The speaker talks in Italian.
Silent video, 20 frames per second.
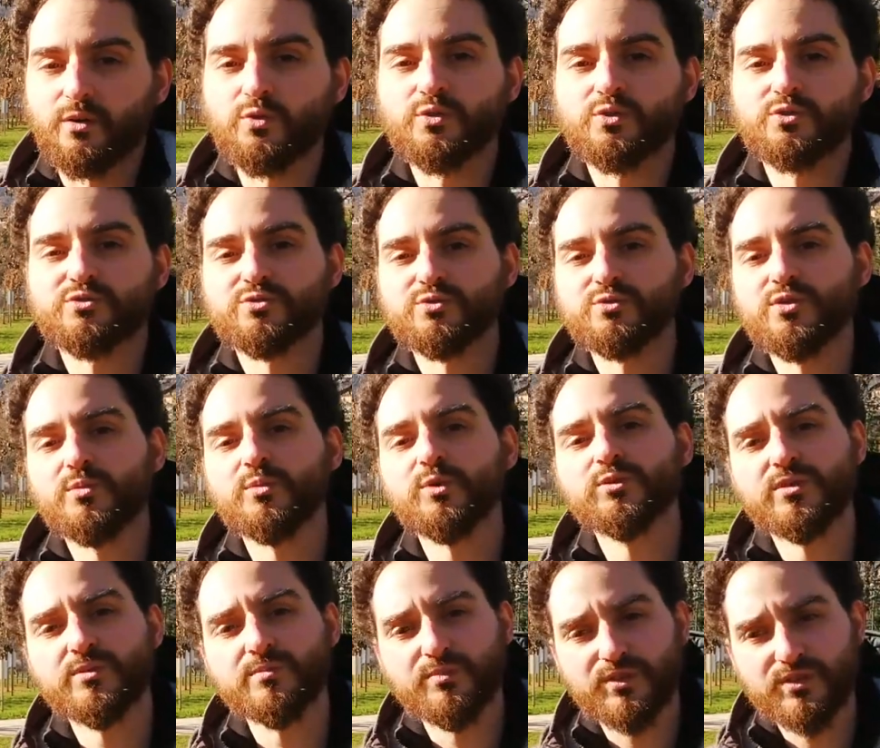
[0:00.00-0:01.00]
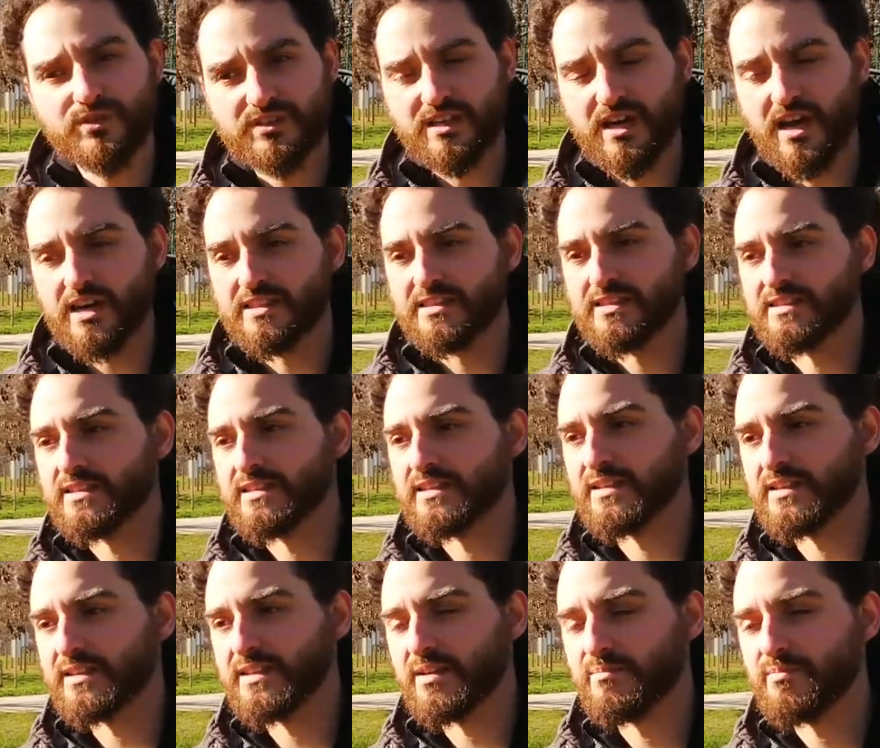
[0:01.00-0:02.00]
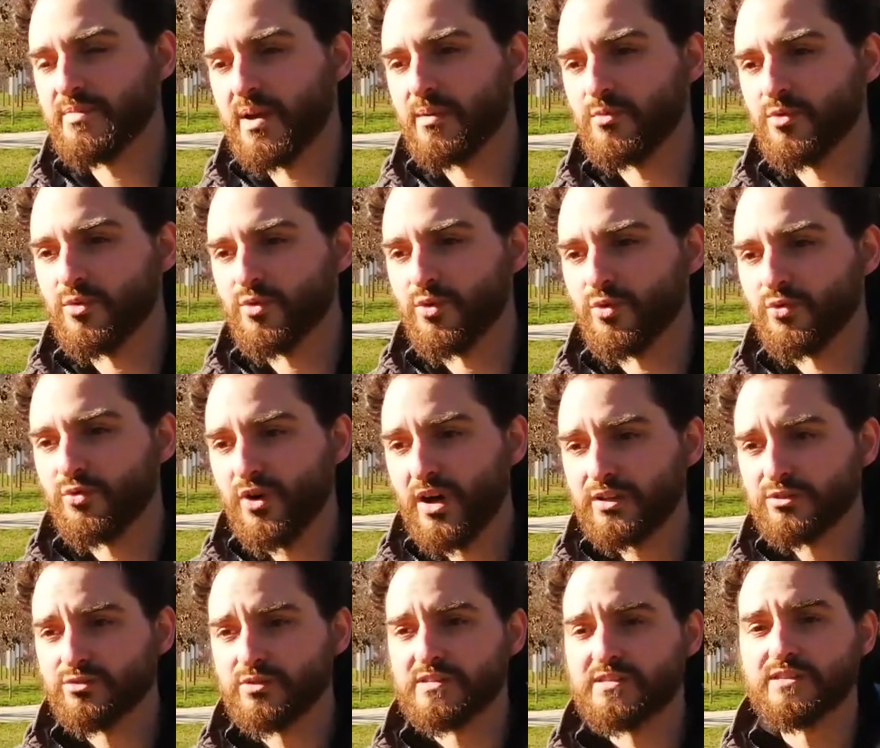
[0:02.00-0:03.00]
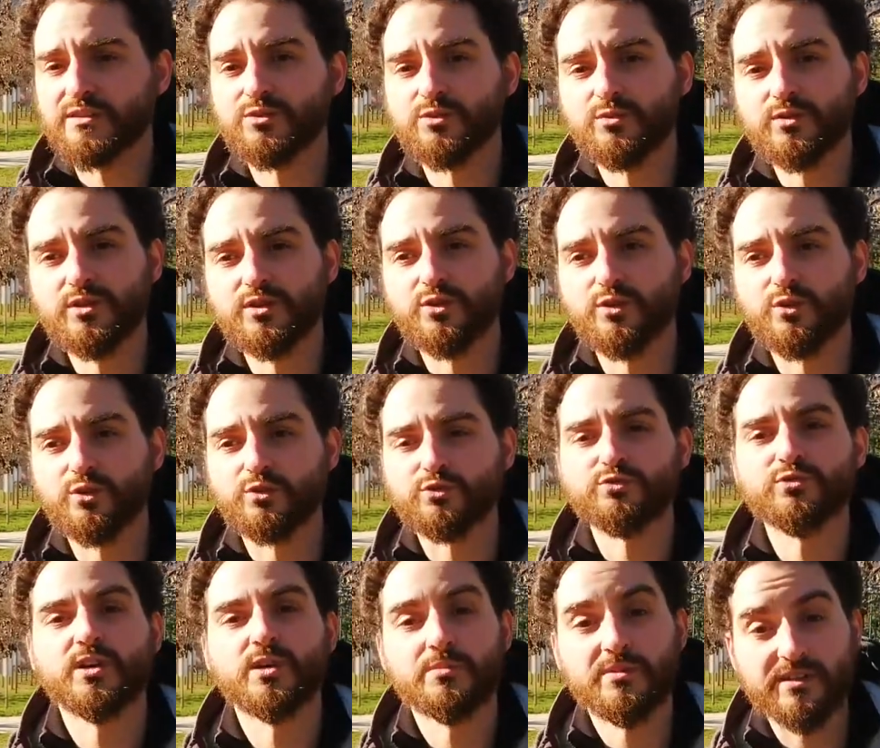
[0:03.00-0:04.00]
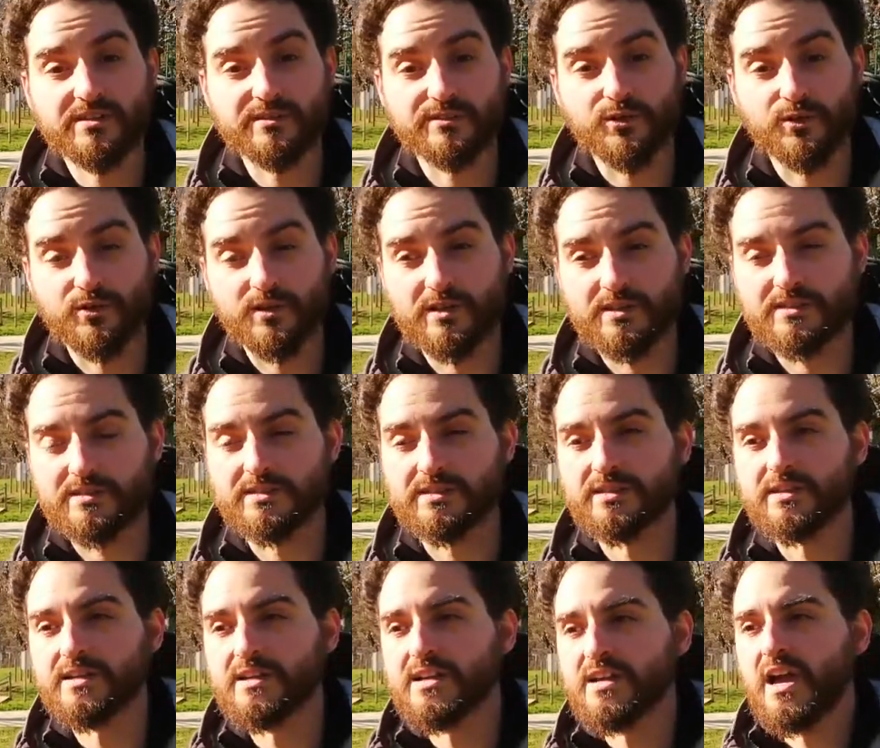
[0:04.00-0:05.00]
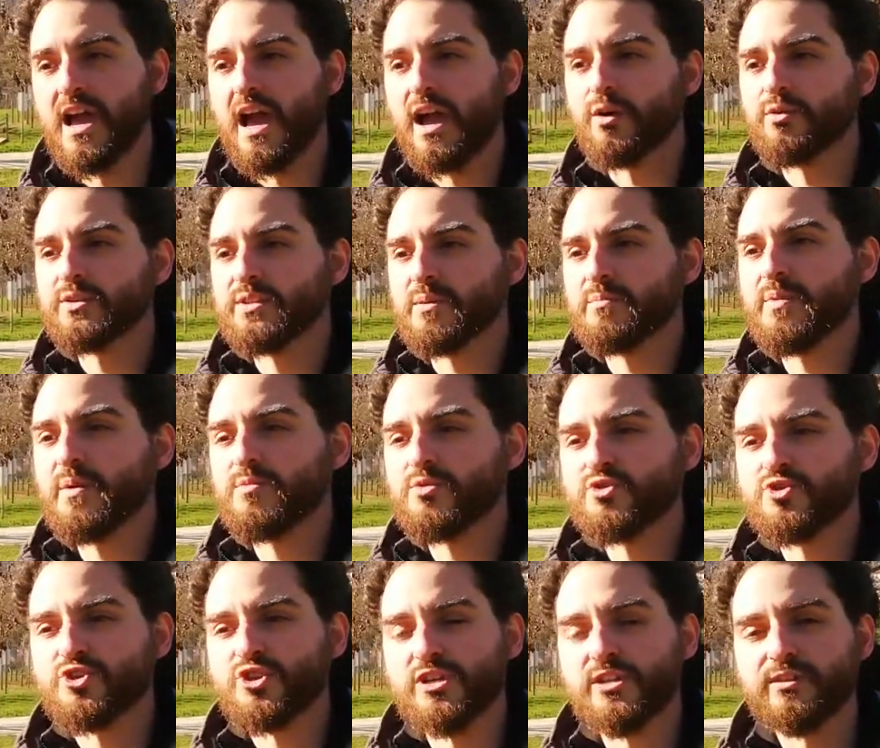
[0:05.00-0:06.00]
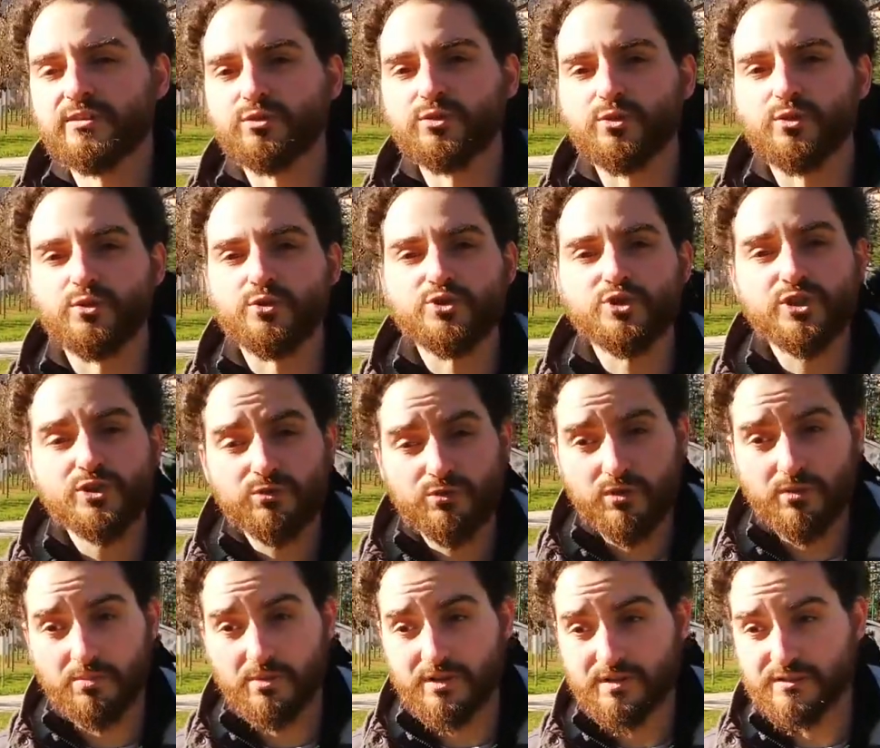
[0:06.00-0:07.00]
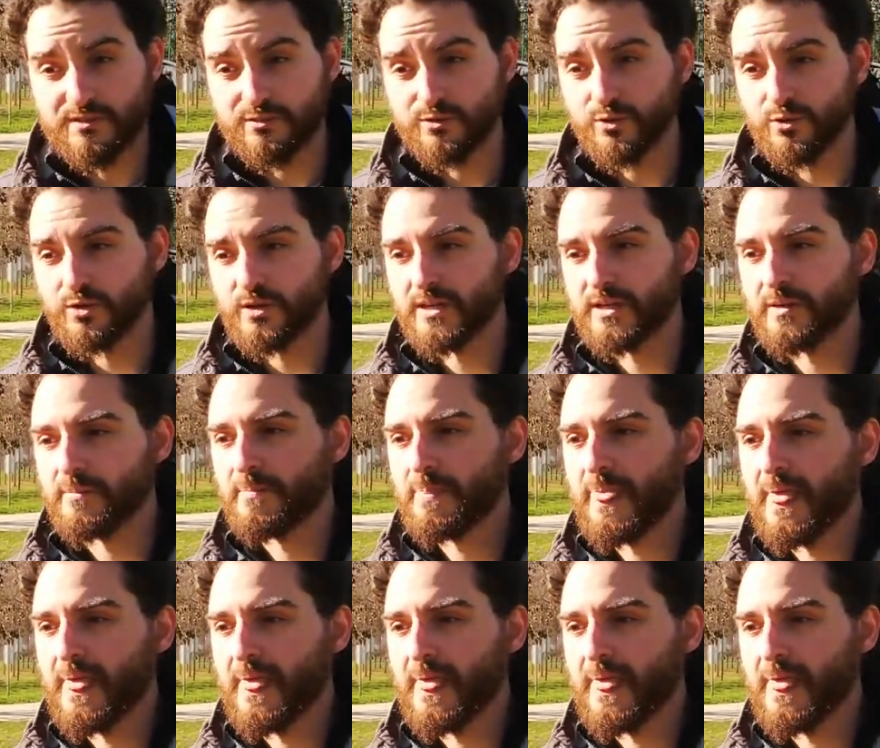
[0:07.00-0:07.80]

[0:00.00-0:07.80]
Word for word: uno studio molto importante che abbiamo fatto è stato quello sulle personas, quindi abbiamo scelto 5 persone